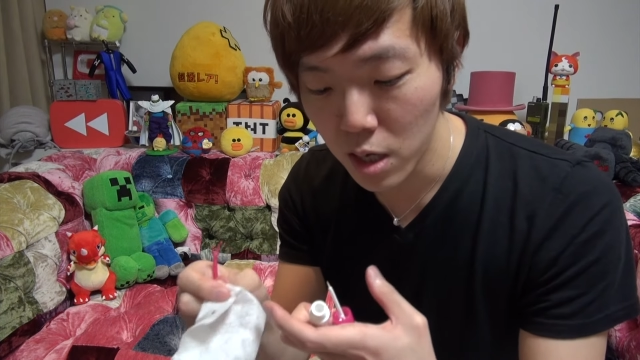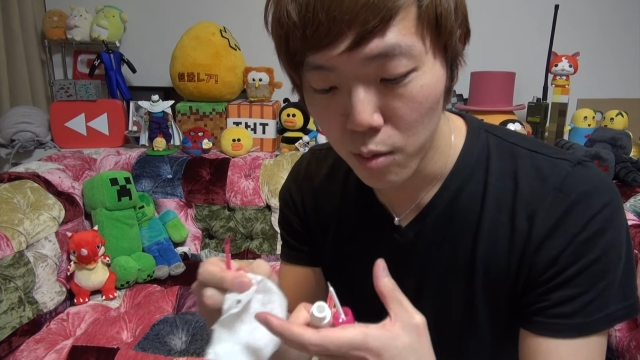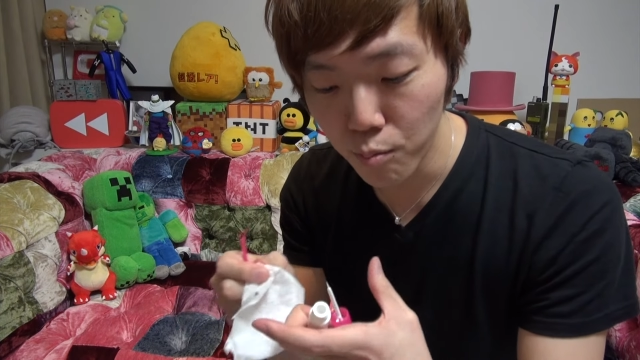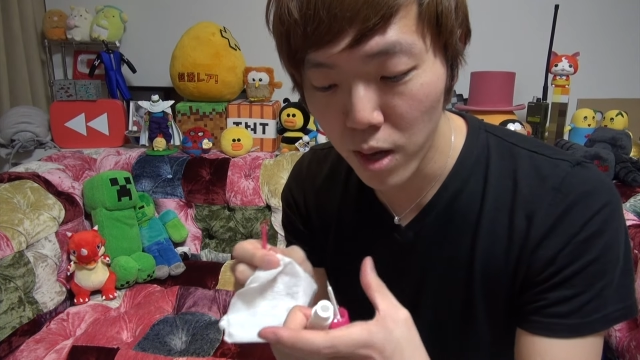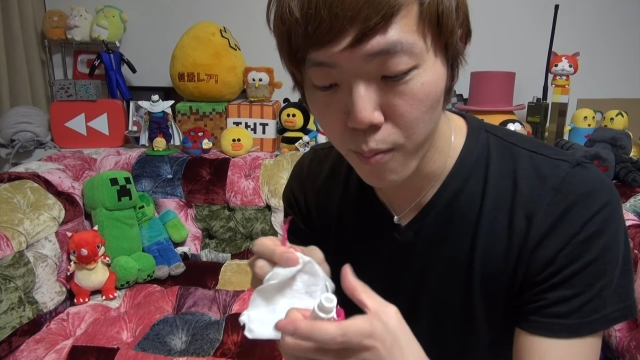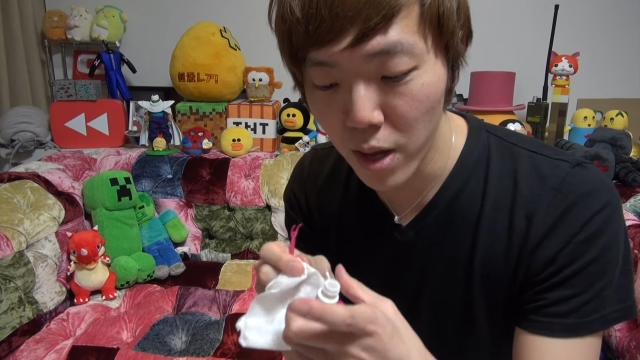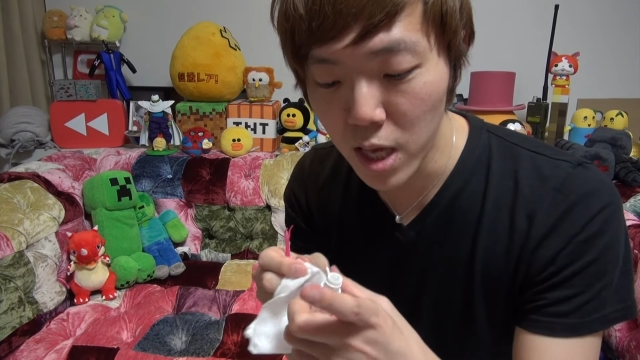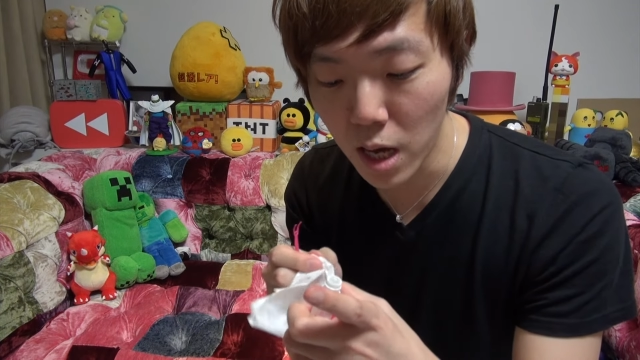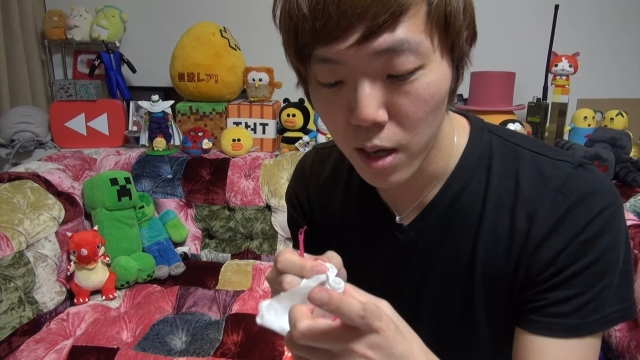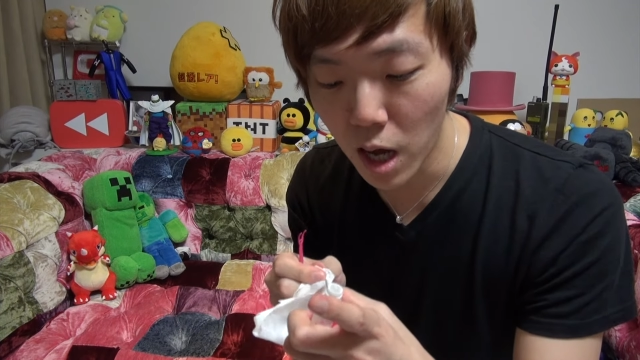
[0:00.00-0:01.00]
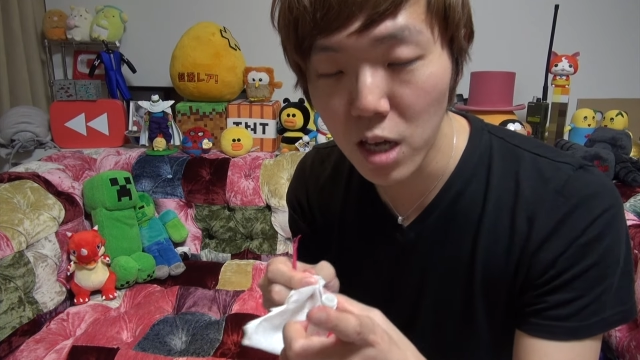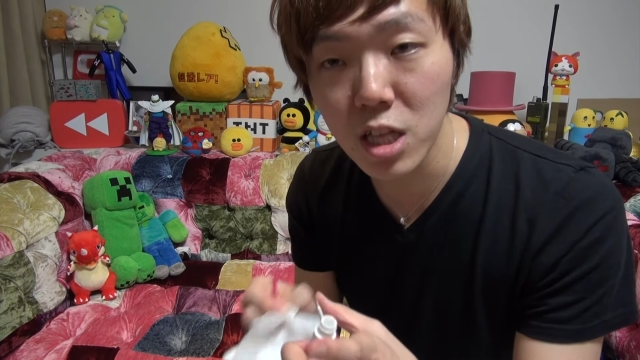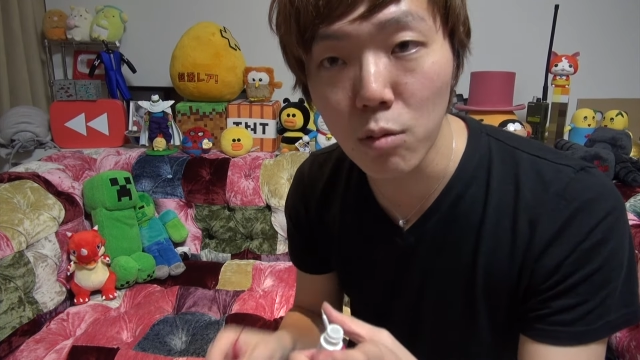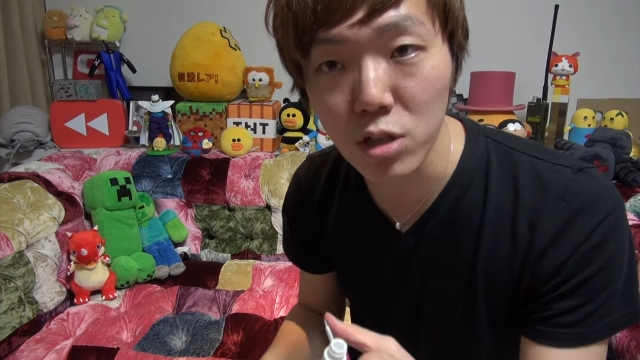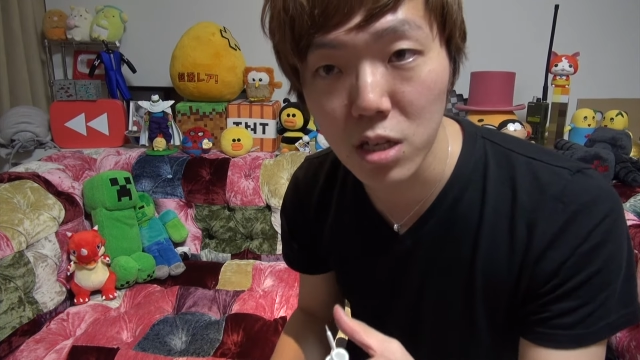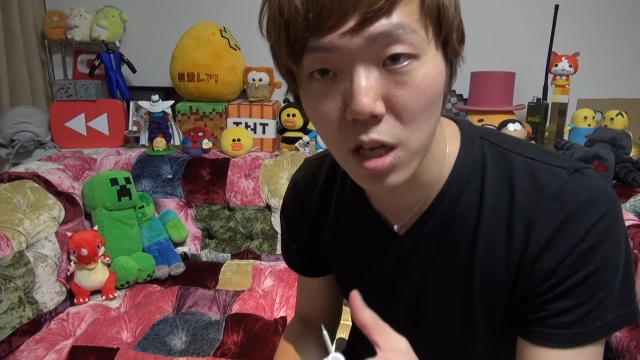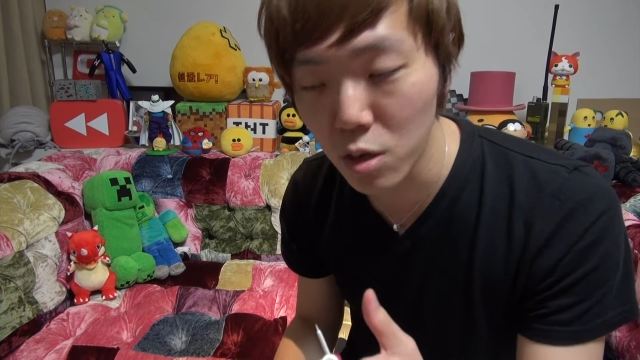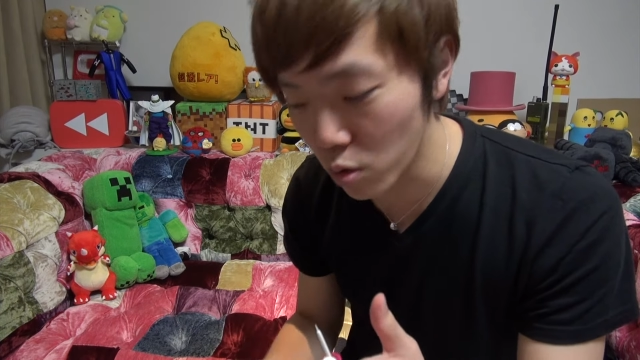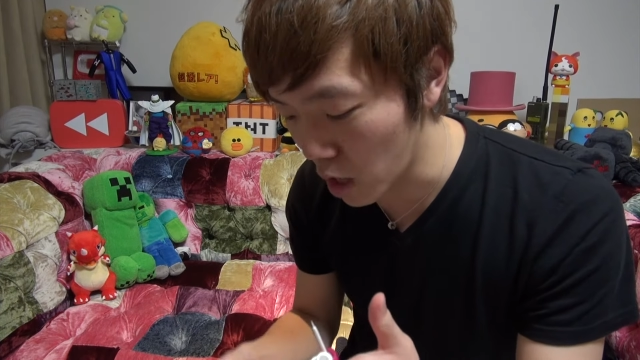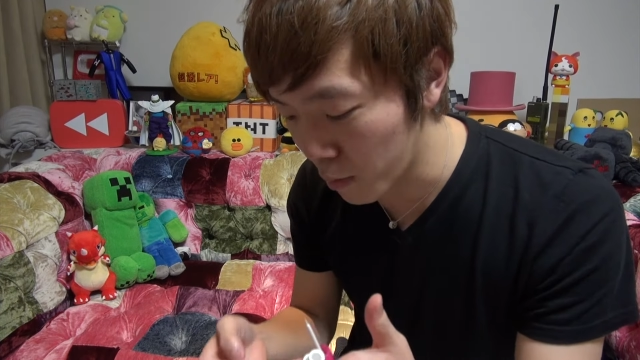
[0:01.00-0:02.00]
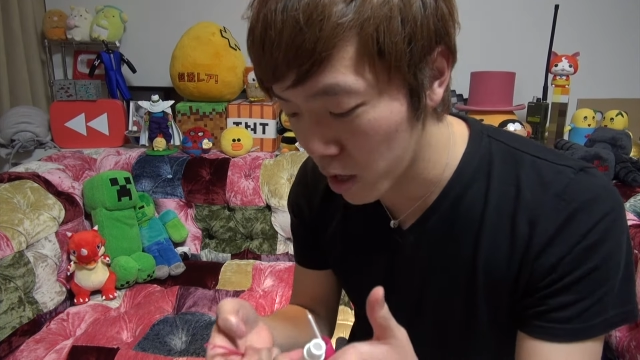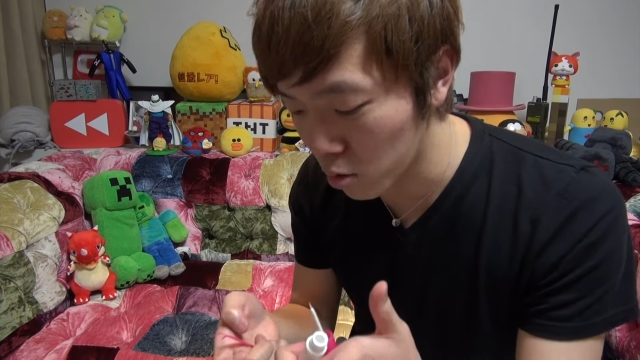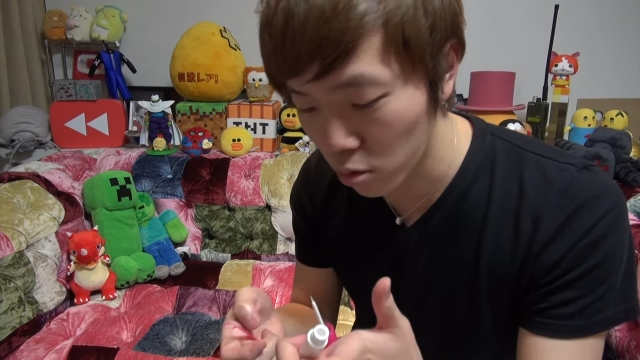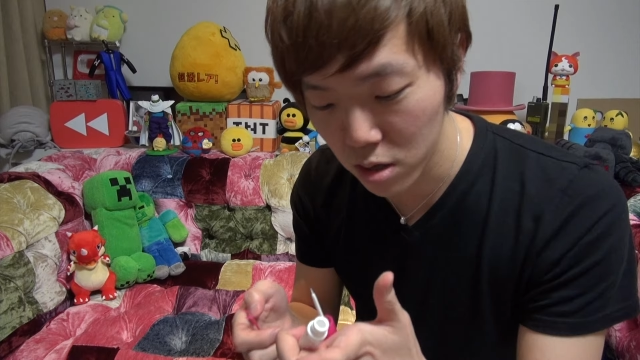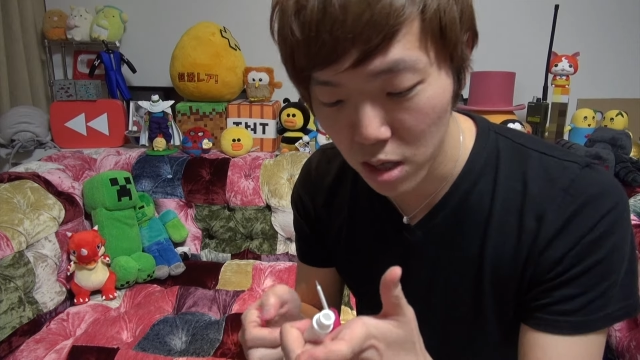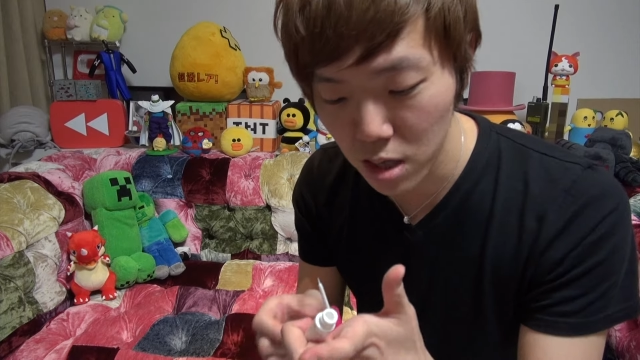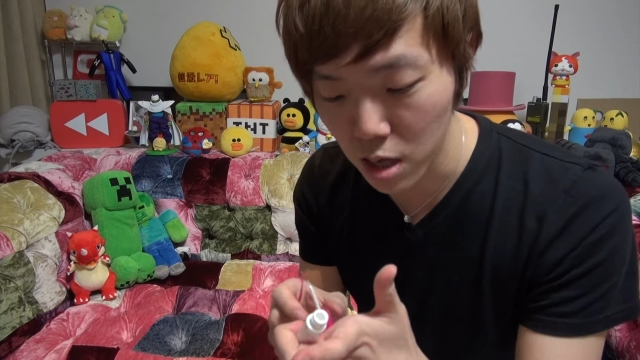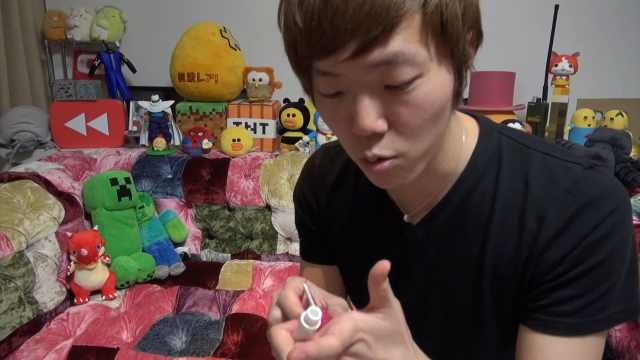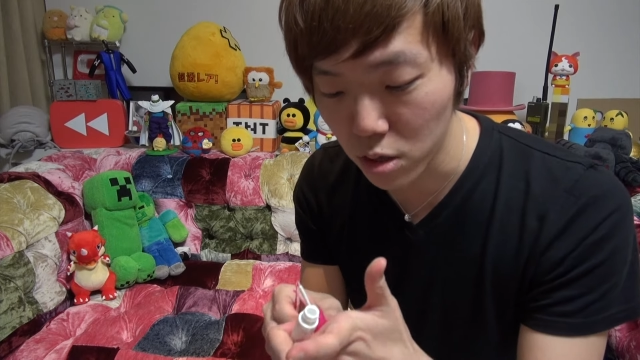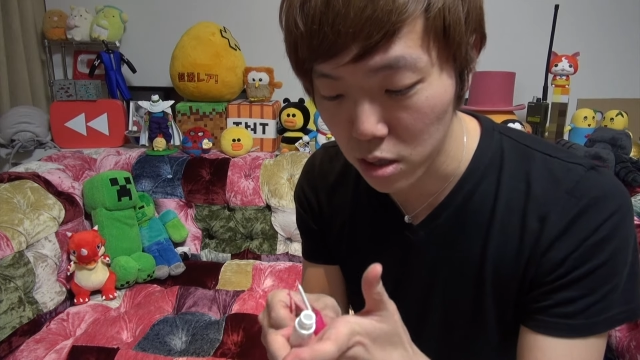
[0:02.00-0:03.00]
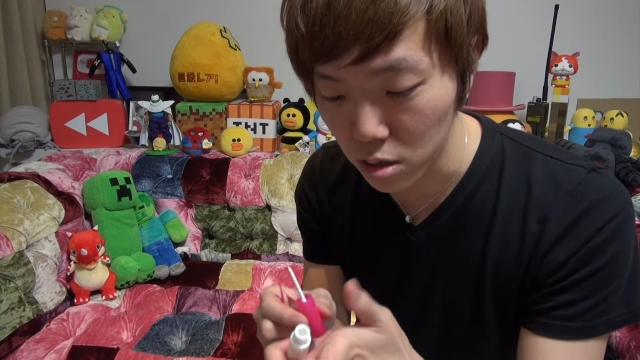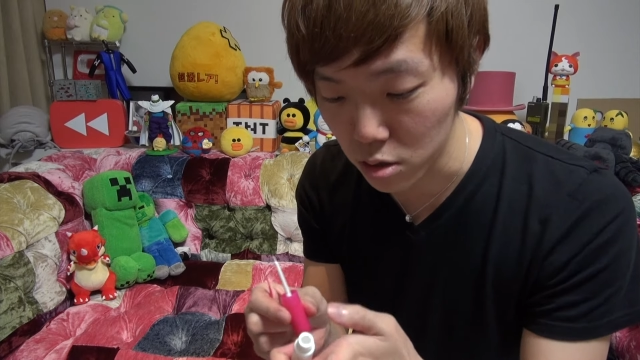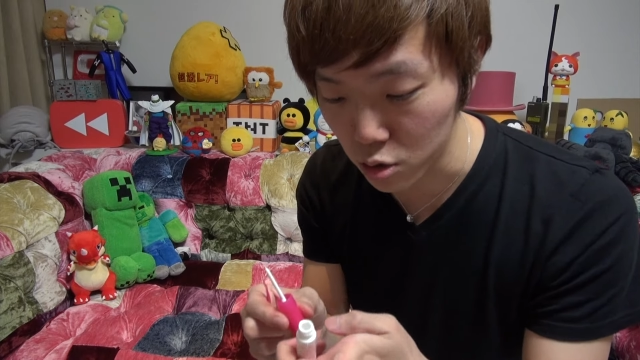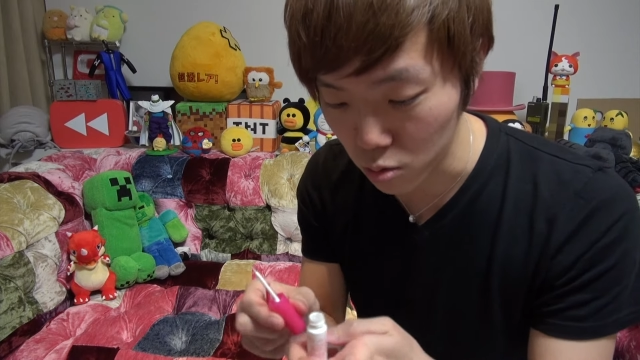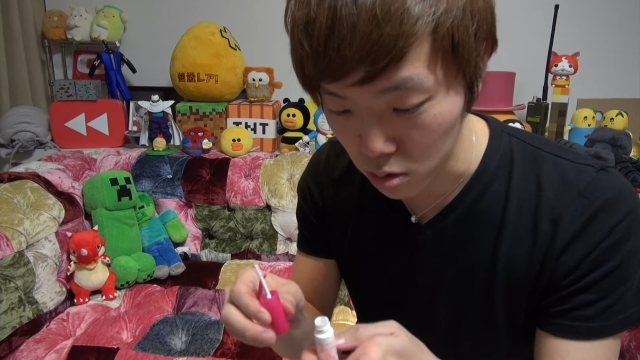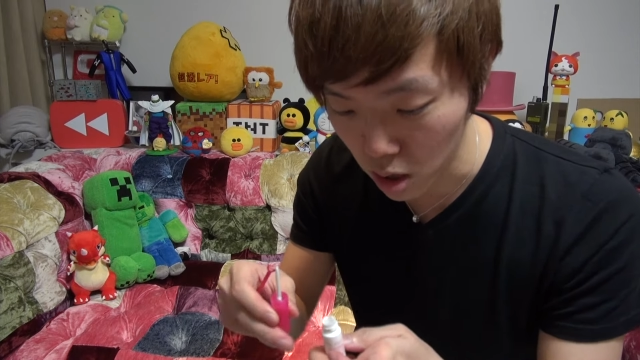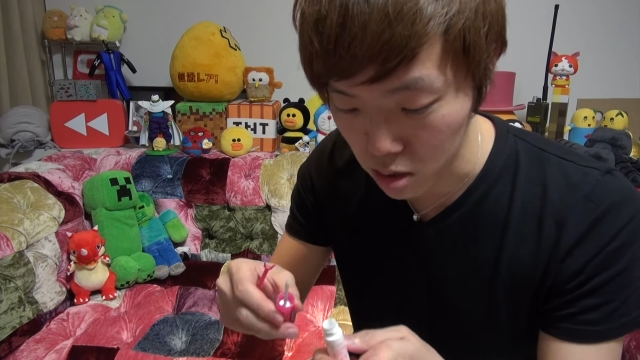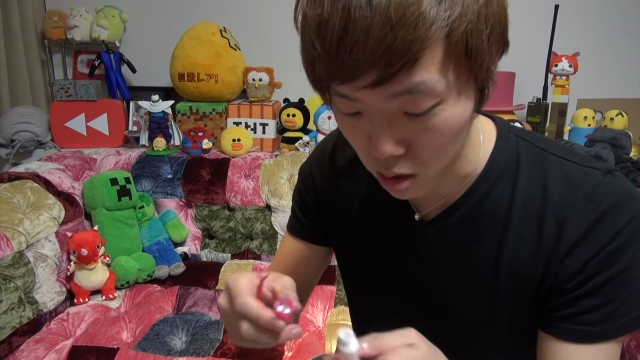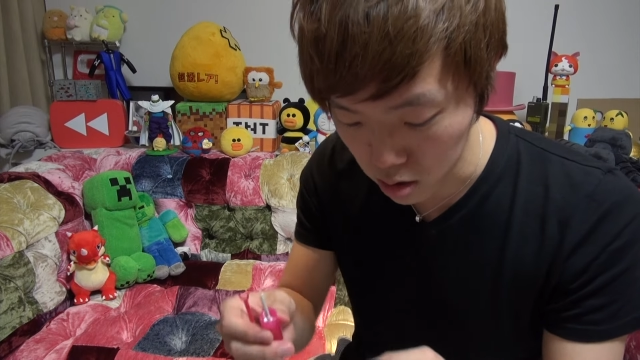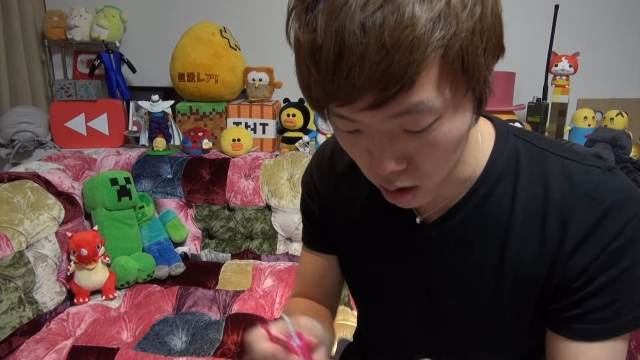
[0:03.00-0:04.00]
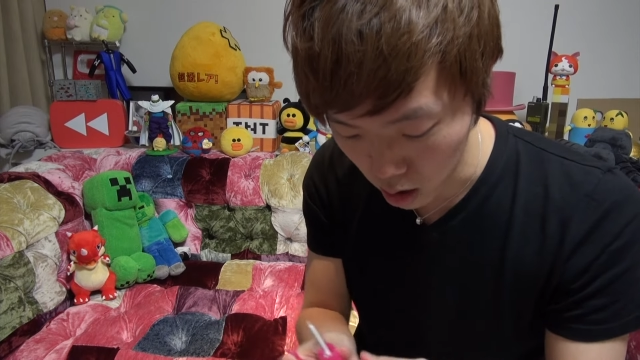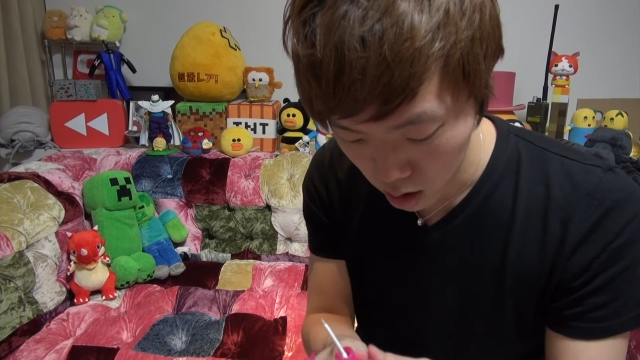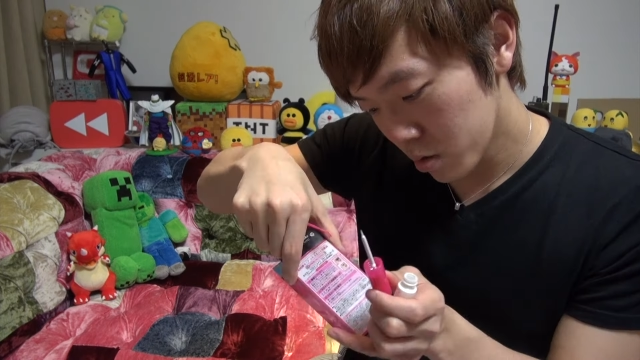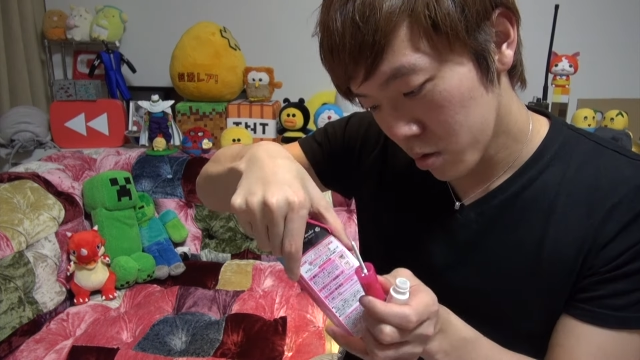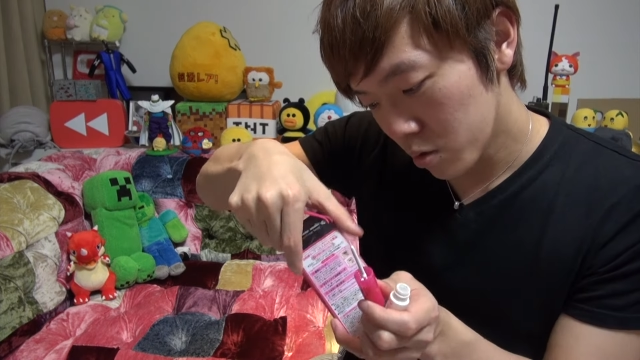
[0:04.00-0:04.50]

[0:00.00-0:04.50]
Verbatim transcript: 目目に入ってもさすがにやばいことにならないようになってるでしょ、さすがにね。と